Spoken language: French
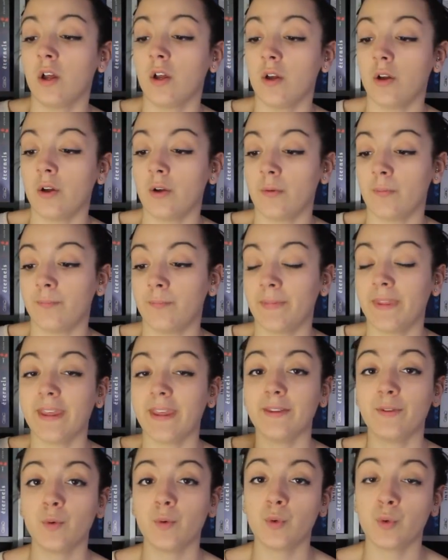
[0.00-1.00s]
euh,
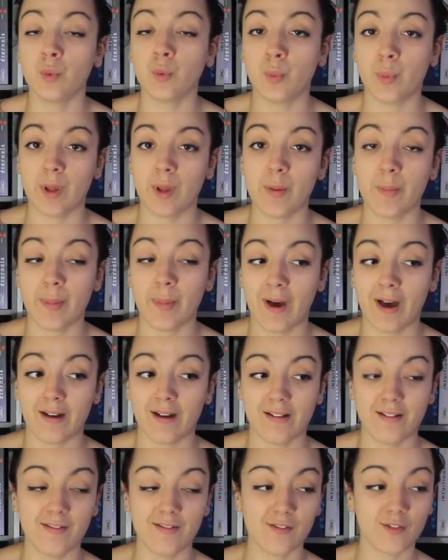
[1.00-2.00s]
est occupé
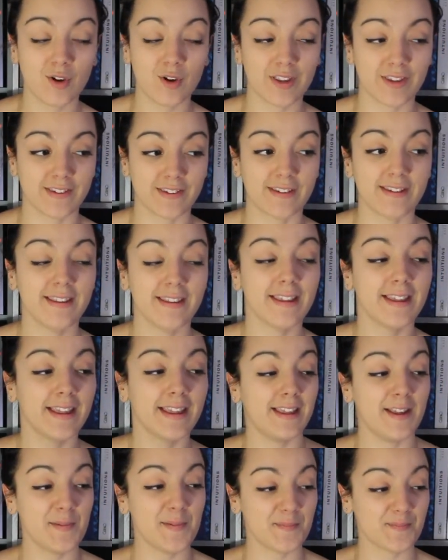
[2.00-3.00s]
par un voisin.
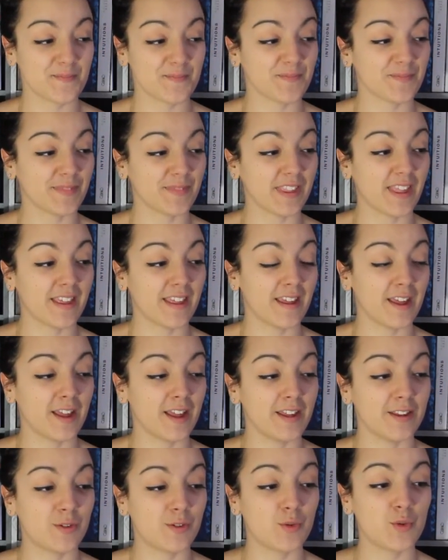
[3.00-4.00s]
Et
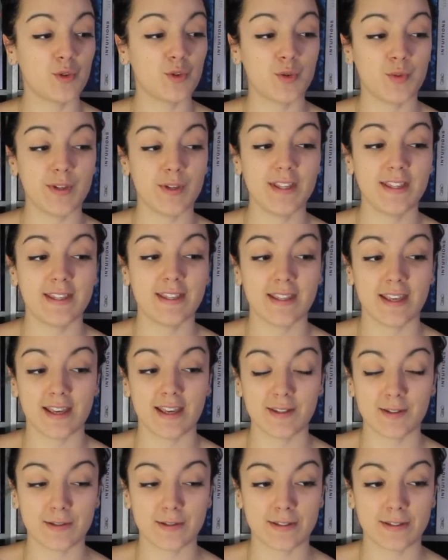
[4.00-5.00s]
tout de suite, il y a